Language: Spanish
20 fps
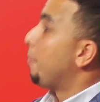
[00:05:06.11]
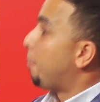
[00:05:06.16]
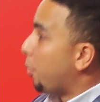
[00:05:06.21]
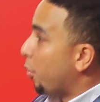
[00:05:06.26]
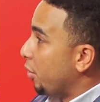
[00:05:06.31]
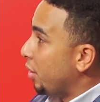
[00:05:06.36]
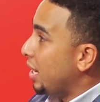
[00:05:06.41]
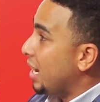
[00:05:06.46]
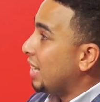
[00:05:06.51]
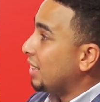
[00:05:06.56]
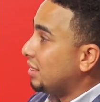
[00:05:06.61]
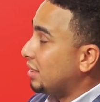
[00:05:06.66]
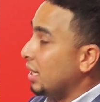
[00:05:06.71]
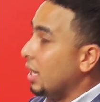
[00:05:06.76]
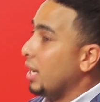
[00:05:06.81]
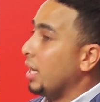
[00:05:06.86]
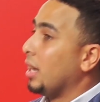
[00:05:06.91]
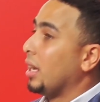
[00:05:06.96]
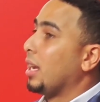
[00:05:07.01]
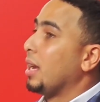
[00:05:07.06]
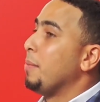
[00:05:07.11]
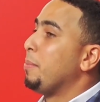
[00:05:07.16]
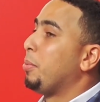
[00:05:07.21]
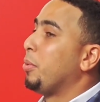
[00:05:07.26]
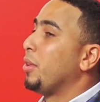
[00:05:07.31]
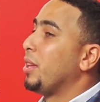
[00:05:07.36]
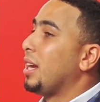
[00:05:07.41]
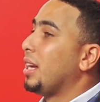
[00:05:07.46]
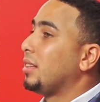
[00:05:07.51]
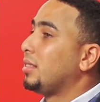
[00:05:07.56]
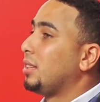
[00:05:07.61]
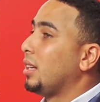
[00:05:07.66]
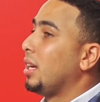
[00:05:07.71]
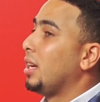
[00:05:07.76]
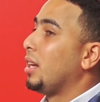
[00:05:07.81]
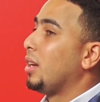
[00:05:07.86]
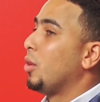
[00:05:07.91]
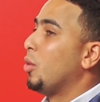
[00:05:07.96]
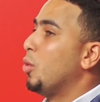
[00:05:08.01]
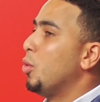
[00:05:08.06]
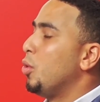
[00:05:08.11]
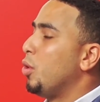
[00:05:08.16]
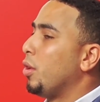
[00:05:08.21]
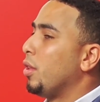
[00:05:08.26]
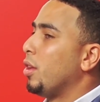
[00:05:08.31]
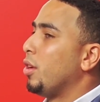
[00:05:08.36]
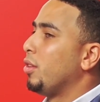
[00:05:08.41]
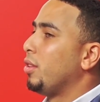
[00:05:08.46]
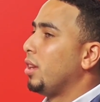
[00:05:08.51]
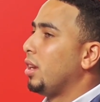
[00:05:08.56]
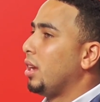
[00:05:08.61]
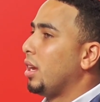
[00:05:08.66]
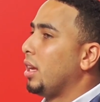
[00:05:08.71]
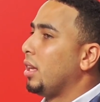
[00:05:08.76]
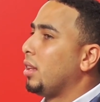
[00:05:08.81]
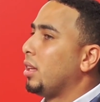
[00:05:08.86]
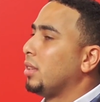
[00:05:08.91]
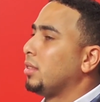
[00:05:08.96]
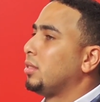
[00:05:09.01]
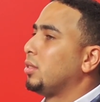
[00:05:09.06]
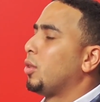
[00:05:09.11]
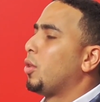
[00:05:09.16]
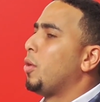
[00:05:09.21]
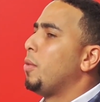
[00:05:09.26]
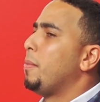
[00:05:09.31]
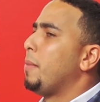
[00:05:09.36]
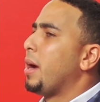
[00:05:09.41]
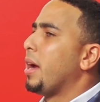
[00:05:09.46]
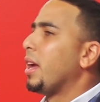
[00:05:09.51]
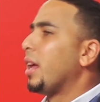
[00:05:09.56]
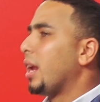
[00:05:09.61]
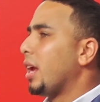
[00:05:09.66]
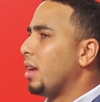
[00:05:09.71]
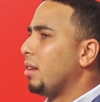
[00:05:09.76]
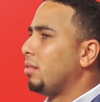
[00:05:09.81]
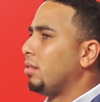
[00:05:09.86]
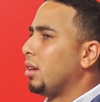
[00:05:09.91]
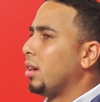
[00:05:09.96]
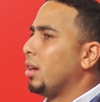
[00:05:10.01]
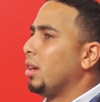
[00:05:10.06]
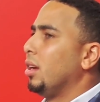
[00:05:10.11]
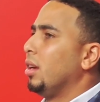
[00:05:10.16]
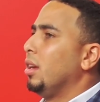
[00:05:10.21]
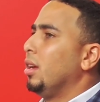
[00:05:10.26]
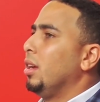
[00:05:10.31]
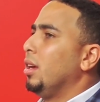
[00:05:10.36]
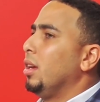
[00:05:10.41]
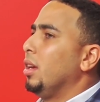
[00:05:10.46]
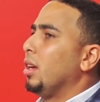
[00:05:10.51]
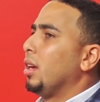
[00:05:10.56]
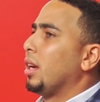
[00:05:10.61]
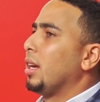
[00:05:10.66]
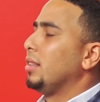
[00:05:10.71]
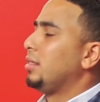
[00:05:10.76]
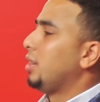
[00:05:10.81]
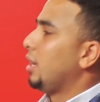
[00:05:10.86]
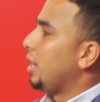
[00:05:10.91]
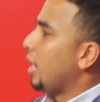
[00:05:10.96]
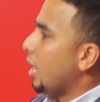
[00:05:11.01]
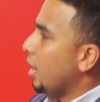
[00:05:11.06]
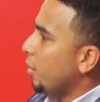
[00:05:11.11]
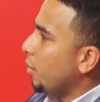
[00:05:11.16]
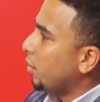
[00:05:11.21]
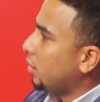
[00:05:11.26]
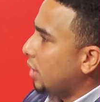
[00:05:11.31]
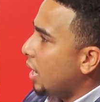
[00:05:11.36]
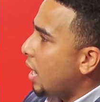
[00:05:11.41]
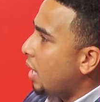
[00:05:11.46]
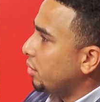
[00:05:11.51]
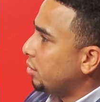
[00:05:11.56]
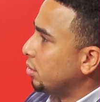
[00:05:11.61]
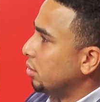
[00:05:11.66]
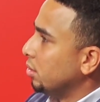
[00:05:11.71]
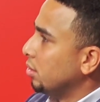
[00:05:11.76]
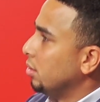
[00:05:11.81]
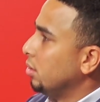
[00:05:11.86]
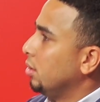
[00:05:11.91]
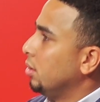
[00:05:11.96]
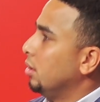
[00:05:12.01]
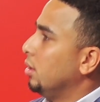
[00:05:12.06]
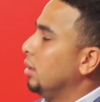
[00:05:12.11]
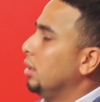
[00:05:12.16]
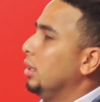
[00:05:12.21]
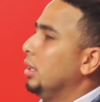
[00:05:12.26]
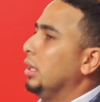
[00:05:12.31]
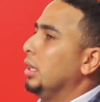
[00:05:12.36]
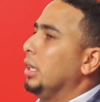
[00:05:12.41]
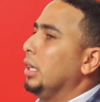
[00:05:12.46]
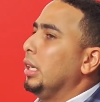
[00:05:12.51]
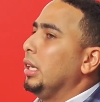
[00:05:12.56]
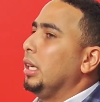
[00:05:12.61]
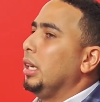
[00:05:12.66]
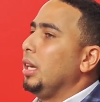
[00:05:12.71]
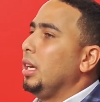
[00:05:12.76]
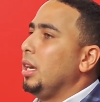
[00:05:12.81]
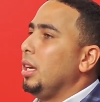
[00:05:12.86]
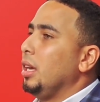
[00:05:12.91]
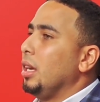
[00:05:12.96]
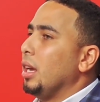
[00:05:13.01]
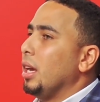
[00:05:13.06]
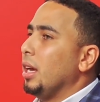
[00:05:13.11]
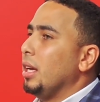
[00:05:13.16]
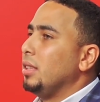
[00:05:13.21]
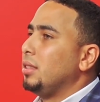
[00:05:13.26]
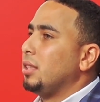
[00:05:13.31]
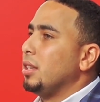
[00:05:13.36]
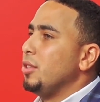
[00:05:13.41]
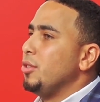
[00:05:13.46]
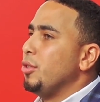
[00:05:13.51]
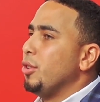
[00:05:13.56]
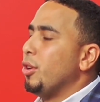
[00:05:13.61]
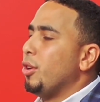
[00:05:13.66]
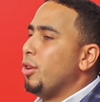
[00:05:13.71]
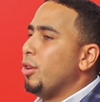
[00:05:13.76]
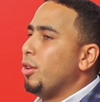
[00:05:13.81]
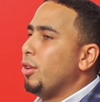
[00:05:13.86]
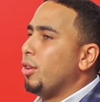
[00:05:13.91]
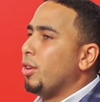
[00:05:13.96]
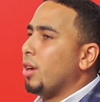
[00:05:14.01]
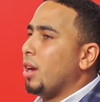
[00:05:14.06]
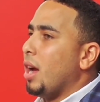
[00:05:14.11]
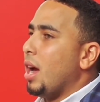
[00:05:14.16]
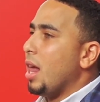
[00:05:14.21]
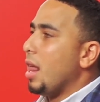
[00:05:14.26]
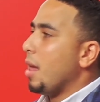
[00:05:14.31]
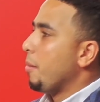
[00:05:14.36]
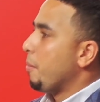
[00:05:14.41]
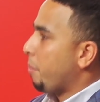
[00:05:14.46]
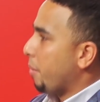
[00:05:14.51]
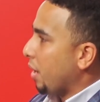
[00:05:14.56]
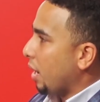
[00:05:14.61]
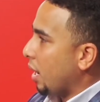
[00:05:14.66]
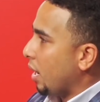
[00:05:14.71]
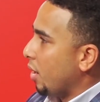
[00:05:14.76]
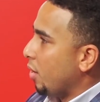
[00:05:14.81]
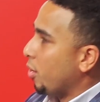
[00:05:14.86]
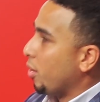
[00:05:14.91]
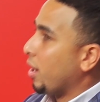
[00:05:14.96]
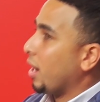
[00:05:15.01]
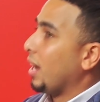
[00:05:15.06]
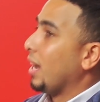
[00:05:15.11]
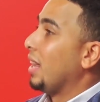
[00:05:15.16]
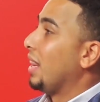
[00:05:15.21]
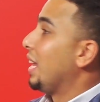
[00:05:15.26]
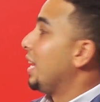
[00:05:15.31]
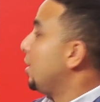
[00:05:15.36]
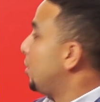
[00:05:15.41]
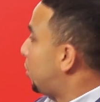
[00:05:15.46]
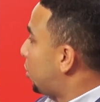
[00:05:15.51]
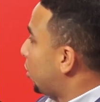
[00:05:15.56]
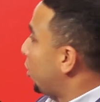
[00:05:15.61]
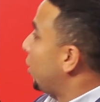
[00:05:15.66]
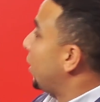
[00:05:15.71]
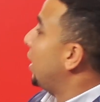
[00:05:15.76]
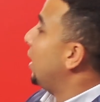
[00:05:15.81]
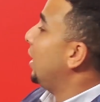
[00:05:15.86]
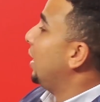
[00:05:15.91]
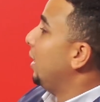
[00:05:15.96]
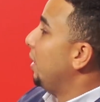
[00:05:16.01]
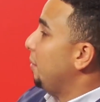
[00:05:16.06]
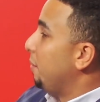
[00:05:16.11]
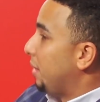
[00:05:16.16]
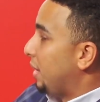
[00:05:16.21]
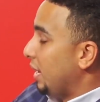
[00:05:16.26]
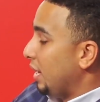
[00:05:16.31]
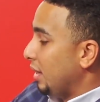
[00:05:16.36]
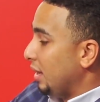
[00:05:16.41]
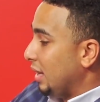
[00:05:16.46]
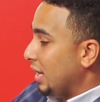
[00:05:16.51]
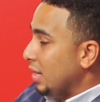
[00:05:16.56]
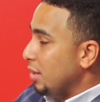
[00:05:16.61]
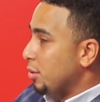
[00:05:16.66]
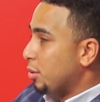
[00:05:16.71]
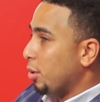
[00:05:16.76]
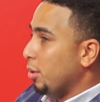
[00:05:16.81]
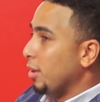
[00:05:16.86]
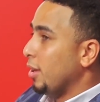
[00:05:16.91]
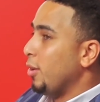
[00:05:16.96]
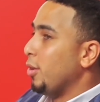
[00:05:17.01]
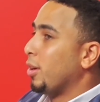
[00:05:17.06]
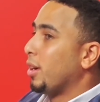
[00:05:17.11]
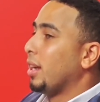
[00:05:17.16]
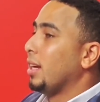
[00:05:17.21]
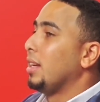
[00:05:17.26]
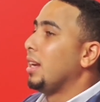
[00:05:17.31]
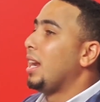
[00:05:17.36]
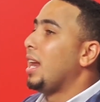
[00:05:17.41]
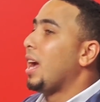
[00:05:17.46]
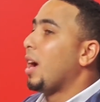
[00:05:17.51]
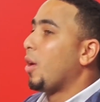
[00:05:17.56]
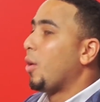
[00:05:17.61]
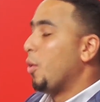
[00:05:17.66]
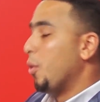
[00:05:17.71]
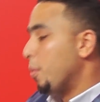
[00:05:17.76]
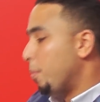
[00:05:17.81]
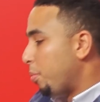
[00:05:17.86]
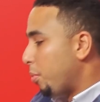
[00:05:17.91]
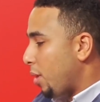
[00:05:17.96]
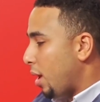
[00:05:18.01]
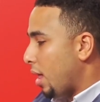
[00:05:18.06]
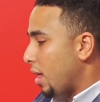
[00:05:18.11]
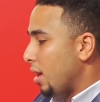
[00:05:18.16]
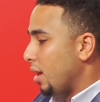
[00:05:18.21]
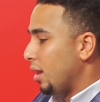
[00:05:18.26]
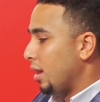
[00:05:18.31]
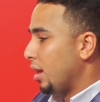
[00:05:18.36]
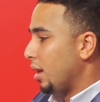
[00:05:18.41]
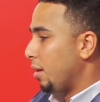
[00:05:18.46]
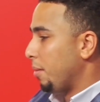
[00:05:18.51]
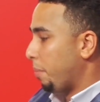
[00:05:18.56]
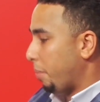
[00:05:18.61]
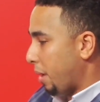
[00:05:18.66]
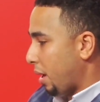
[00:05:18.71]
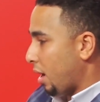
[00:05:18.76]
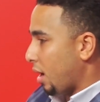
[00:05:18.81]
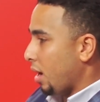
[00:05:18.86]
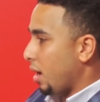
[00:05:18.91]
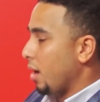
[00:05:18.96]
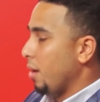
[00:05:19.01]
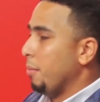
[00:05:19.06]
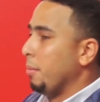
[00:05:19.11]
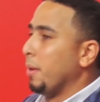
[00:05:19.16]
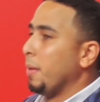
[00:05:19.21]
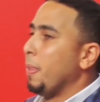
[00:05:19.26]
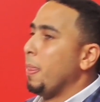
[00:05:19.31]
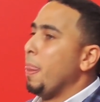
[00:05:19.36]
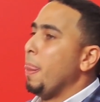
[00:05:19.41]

Que podía ser, que uno de los dirigentes con más gerencia, que sería Diostasio Y el señor Adán Peguero, que dentro del de, dentro de lo que es la cúpula del, del PRM,